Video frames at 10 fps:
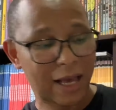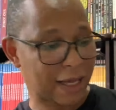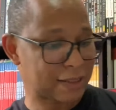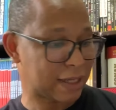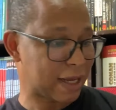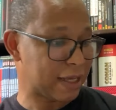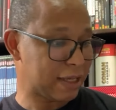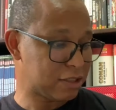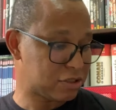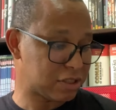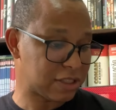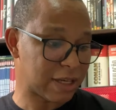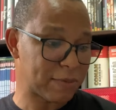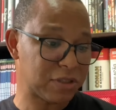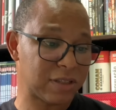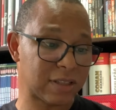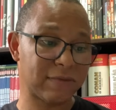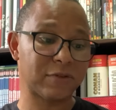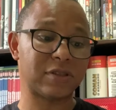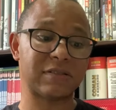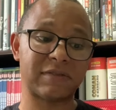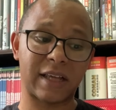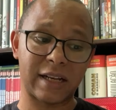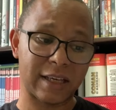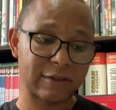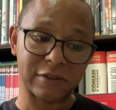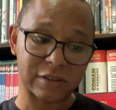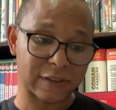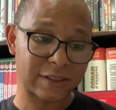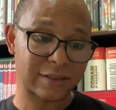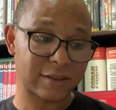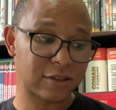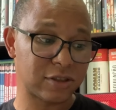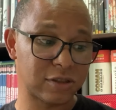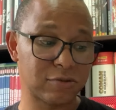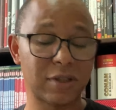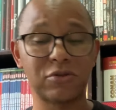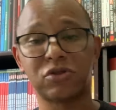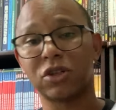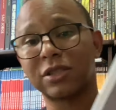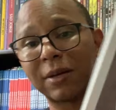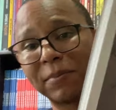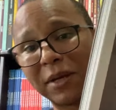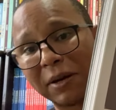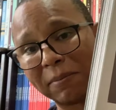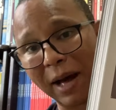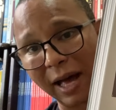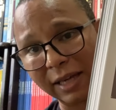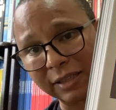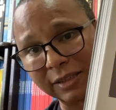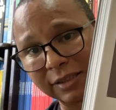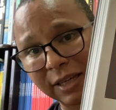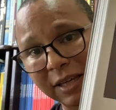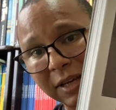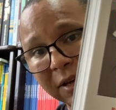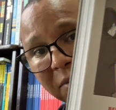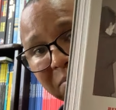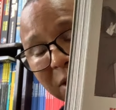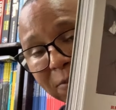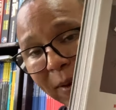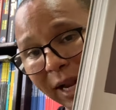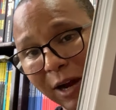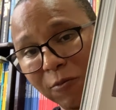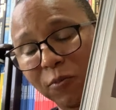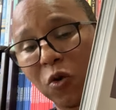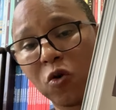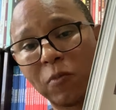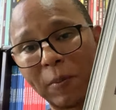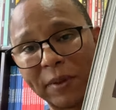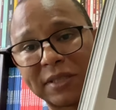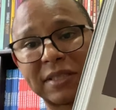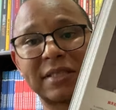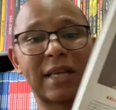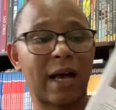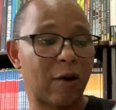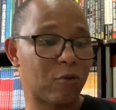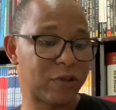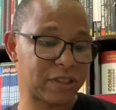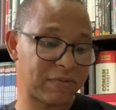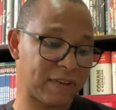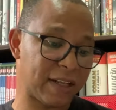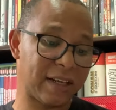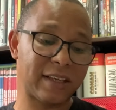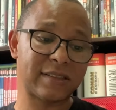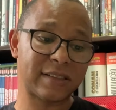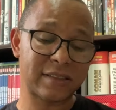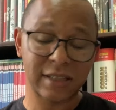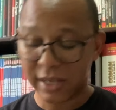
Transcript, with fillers: atraente e à medida que você vai lendo, você vai desejando não só saber mais, mas parar um pouco para pesquisar algumas referências.